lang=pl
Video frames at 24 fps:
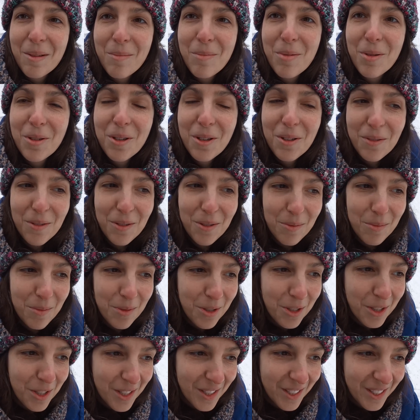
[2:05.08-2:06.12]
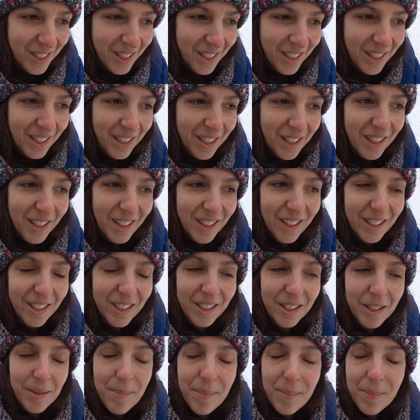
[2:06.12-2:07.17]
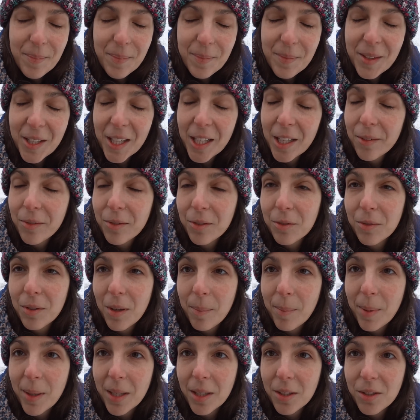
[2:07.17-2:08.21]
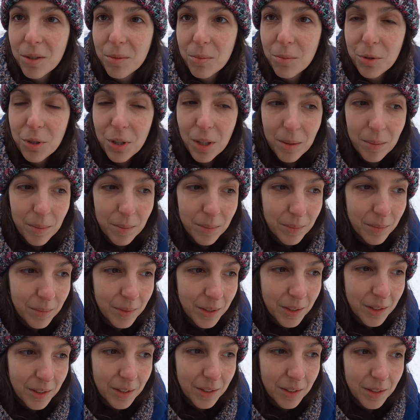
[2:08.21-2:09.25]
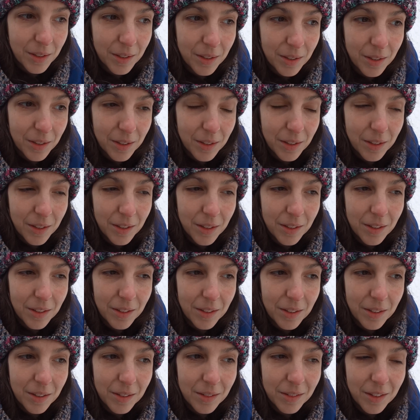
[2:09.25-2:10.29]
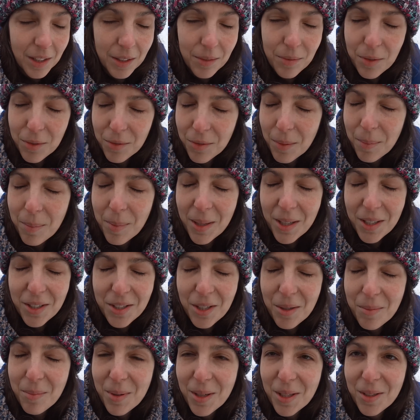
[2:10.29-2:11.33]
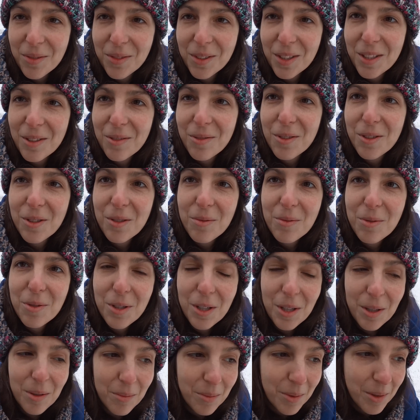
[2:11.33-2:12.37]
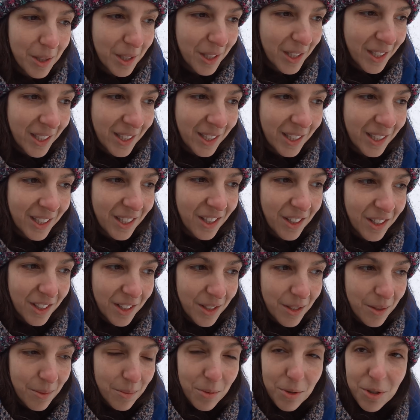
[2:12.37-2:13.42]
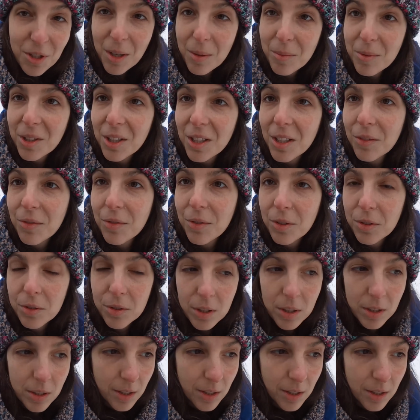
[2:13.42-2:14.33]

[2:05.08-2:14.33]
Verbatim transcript: zablokował mi się telefon w aparacie. Musiałam e, telefon w aparacie, aparat w telefonie musiałam. E, musiałam telefon